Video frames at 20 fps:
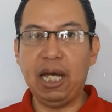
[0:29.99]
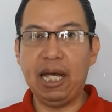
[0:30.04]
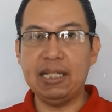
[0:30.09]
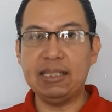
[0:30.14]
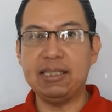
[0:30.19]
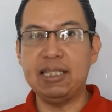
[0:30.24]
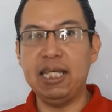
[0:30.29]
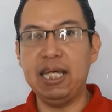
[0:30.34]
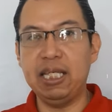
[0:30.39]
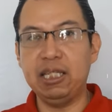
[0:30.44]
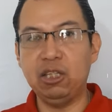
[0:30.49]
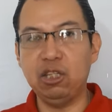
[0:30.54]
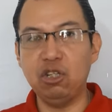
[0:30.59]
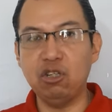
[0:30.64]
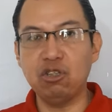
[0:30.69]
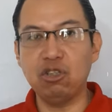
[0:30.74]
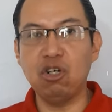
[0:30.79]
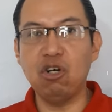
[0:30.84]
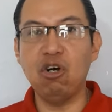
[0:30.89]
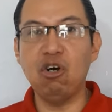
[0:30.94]

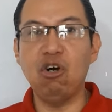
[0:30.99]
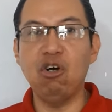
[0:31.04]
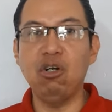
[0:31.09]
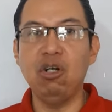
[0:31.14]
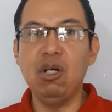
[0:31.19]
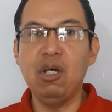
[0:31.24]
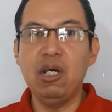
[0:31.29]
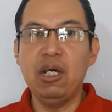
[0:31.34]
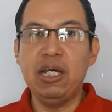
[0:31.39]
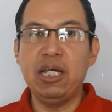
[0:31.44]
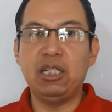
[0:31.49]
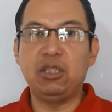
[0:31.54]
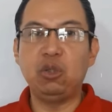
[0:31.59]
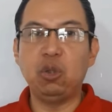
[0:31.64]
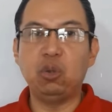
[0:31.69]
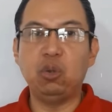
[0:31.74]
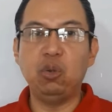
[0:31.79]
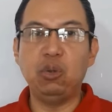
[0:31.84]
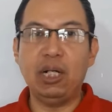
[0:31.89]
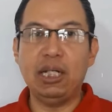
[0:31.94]
asientos con
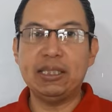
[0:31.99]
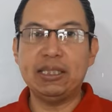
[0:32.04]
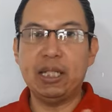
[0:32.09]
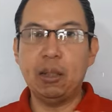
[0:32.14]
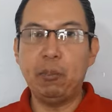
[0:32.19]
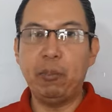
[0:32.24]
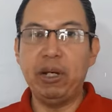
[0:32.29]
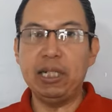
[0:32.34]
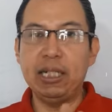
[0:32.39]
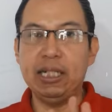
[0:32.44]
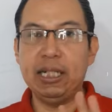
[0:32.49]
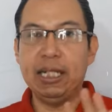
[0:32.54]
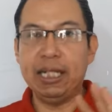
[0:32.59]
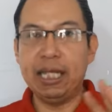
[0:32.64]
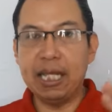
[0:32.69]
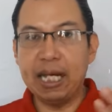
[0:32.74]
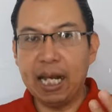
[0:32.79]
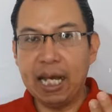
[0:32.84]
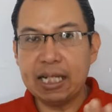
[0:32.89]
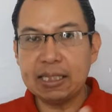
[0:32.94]
estructuras que pueden
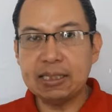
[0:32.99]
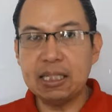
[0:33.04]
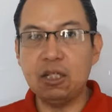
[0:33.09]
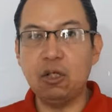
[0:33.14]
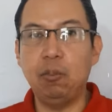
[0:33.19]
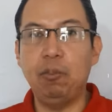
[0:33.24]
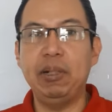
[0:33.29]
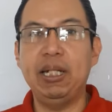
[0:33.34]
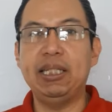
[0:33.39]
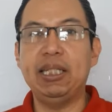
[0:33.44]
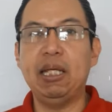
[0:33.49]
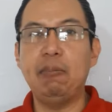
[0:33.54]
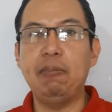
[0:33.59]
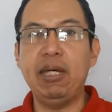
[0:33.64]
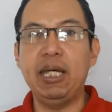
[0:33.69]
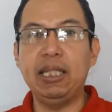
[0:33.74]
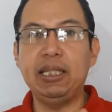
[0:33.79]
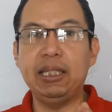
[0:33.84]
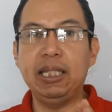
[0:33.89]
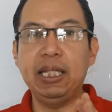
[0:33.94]
girarse
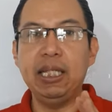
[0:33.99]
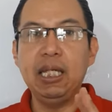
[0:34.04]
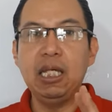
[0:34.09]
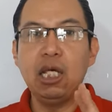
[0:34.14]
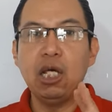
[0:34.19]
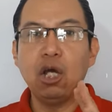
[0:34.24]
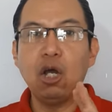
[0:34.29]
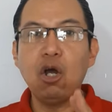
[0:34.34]
completamente,